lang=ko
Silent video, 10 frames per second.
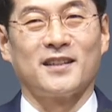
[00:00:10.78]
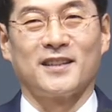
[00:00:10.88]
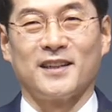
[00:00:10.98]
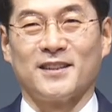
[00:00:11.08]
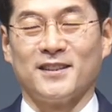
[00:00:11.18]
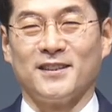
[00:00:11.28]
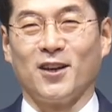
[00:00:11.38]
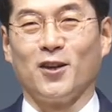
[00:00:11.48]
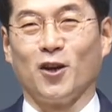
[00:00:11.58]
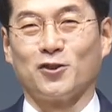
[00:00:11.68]
시리즈
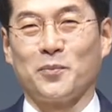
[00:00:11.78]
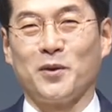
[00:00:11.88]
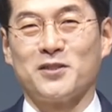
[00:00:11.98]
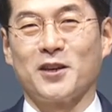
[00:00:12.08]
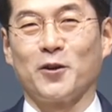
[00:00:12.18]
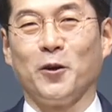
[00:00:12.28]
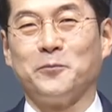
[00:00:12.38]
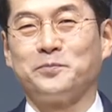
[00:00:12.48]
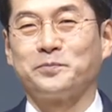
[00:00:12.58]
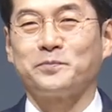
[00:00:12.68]
16번째로
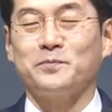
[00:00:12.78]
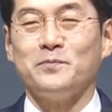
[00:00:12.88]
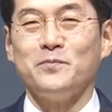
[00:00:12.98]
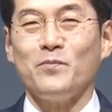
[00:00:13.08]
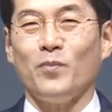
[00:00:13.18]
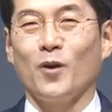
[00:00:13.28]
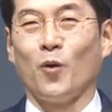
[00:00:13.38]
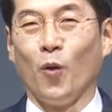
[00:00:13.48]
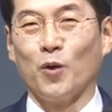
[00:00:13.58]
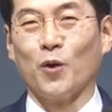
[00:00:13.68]

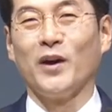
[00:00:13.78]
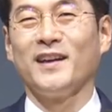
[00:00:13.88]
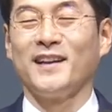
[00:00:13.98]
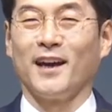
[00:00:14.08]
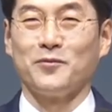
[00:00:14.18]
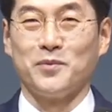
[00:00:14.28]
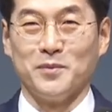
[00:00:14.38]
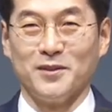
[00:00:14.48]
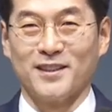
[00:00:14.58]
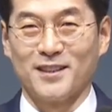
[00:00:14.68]
공로에 대한
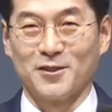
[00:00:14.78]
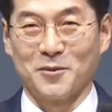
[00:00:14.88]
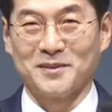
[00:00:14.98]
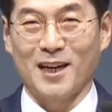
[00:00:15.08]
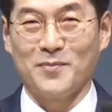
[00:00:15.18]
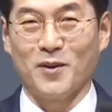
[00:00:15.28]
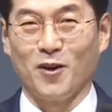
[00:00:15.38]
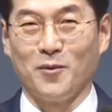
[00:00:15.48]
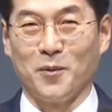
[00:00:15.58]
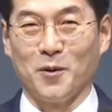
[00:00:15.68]
부분들을 좀
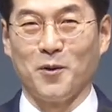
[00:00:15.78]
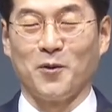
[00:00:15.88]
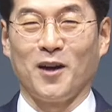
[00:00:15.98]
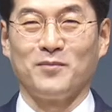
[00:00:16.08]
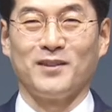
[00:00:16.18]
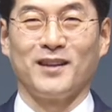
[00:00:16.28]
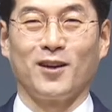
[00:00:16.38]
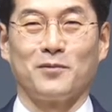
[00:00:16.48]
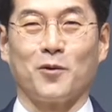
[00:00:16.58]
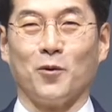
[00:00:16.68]
살펴보려고 합니다.
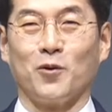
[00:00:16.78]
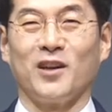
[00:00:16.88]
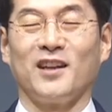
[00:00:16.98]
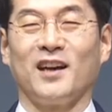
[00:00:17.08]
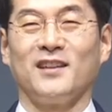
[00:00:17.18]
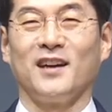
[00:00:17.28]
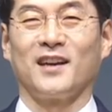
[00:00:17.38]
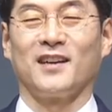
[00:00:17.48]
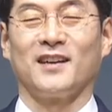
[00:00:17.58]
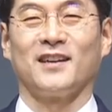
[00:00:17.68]
여러분, 공로에 대한
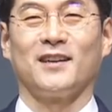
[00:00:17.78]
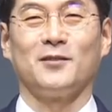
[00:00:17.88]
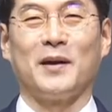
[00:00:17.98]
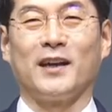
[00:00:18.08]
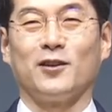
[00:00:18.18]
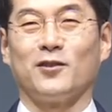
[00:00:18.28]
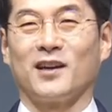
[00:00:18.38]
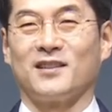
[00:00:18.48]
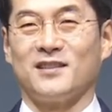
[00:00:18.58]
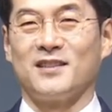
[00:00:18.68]
이야기를 많이 우리가
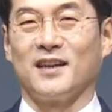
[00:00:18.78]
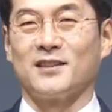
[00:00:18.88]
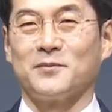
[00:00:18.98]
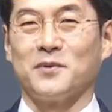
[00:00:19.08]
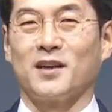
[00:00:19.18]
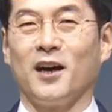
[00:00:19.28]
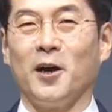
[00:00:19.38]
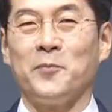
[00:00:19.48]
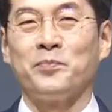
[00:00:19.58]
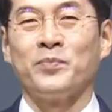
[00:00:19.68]
듣지
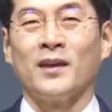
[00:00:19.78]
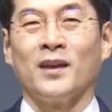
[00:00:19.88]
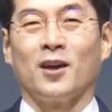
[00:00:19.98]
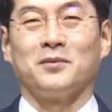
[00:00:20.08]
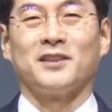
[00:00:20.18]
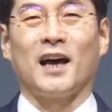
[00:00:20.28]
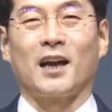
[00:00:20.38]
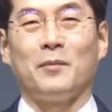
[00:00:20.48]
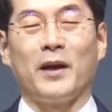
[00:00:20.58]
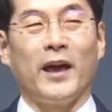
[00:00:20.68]
않습니까? 여러분,
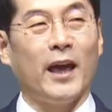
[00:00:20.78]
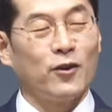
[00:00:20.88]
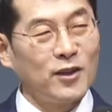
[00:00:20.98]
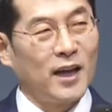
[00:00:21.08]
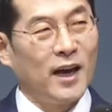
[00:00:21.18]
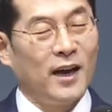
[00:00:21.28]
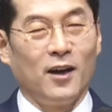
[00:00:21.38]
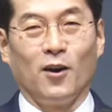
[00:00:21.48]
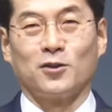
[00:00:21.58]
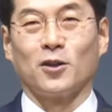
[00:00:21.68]
사람의
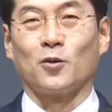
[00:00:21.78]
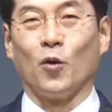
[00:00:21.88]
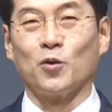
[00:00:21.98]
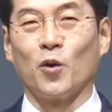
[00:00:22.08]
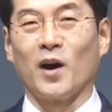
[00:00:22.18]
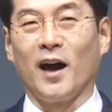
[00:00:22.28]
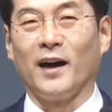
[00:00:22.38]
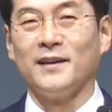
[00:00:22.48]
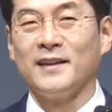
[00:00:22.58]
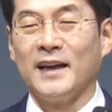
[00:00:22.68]
행위나 어떤
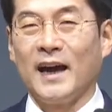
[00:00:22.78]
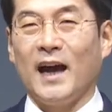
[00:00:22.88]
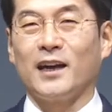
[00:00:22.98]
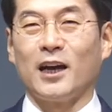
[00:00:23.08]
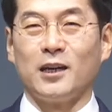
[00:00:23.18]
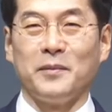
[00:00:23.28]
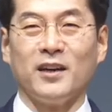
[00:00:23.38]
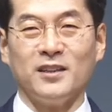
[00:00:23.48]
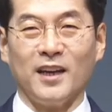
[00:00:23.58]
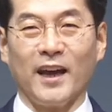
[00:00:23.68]
공로가 하나님의
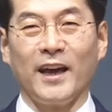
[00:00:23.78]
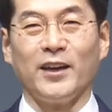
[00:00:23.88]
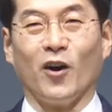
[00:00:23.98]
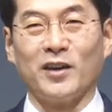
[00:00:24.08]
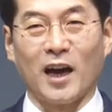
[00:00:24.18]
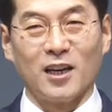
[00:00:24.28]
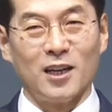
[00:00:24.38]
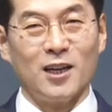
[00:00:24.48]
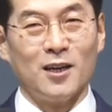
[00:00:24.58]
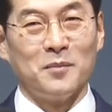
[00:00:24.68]
은혜에
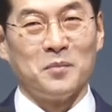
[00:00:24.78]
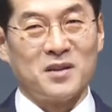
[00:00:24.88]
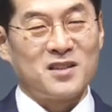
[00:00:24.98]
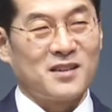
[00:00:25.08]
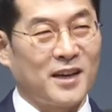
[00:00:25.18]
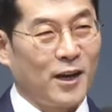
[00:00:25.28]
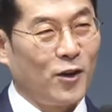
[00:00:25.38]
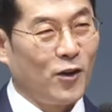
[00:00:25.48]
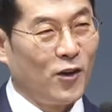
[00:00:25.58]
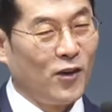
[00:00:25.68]
영향을
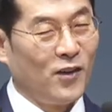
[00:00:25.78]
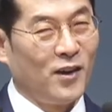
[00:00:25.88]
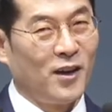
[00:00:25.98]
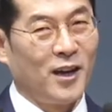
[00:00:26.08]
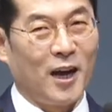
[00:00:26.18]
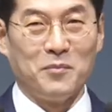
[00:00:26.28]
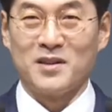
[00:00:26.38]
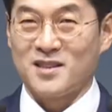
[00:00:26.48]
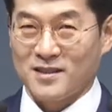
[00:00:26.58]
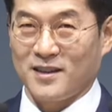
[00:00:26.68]
미칠까요? 안
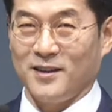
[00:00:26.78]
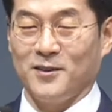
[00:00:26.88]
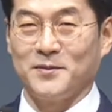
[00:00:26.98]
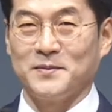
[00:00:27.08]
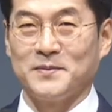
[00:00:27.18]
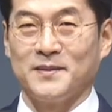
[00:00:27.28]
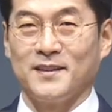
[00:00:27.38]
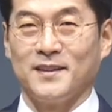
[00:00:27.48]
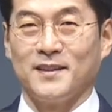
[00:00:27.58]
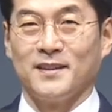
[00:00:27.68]
미칠까요?
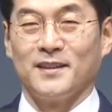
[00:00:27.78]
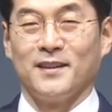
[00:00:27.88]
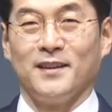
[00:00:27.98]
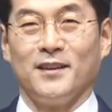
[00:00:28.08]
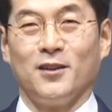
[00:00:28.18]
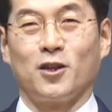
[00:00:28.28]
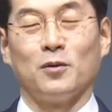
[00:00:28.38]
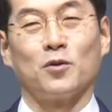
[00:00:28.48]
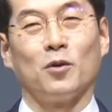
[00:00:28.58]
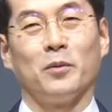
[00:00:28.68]
이렇게
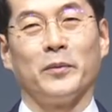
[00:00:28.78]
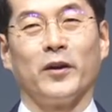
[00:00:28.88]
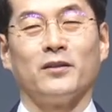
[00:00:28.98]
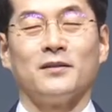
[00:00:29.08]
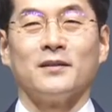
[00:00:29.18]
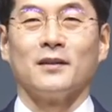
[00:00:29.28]
물어보면,